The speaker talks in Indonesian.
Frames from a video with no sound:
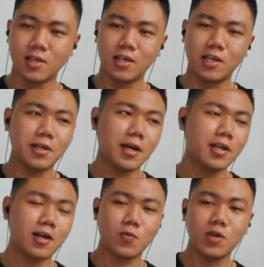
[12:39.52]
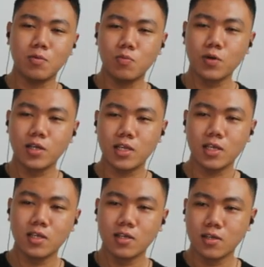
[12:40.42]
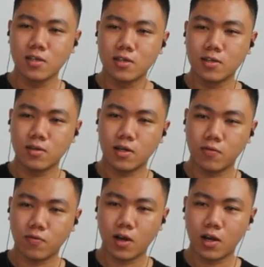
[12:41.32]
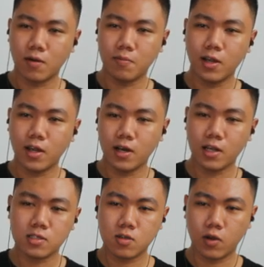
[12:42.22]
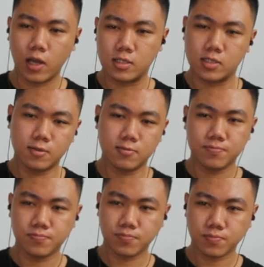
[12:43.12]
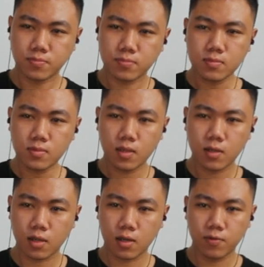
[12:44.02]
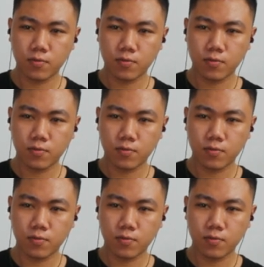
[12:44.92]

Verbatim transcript: Ini anak wibu ini marfaqa min laisku guys ke